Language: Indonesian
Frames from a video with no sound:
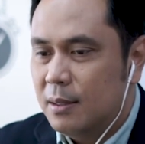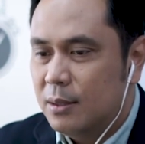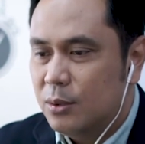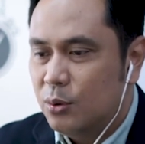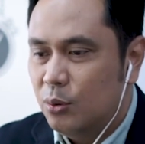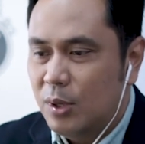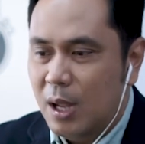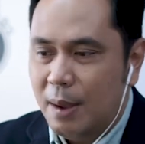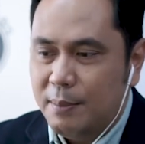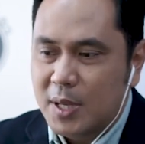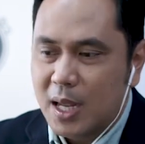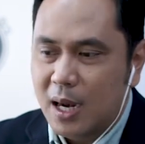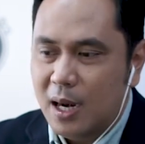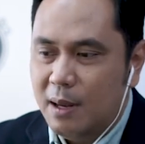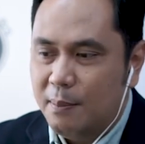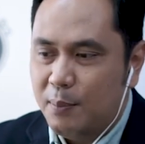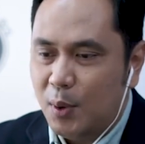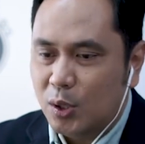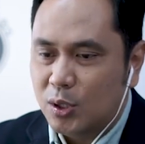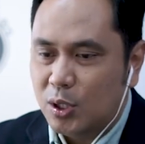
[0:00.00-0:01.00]
sudah
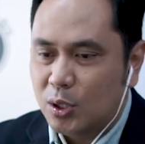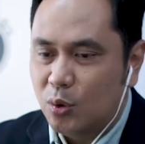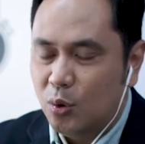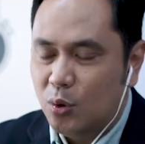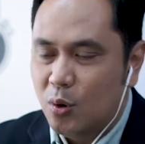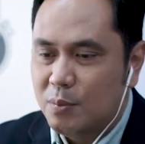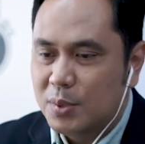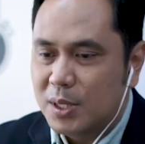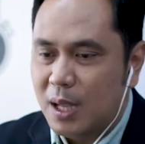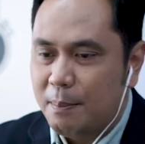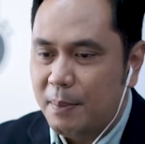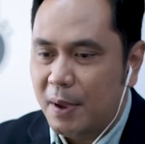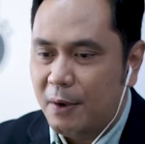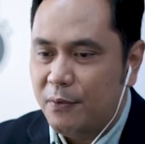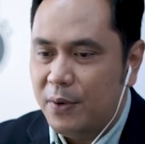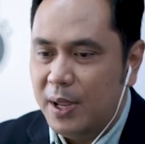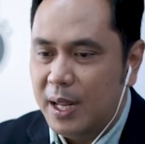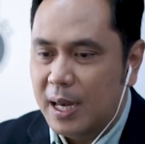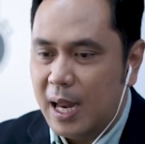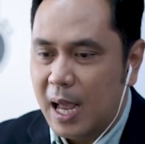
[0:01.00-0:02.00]
menjalani proses hukum
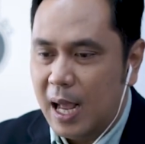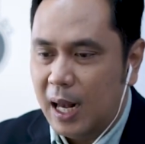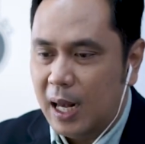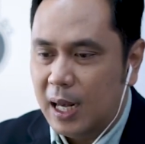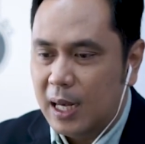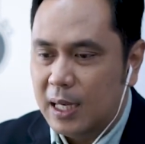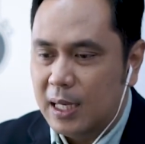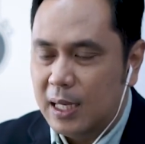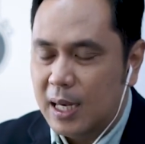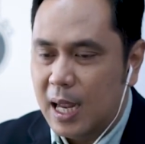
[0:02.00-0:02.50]
sampai final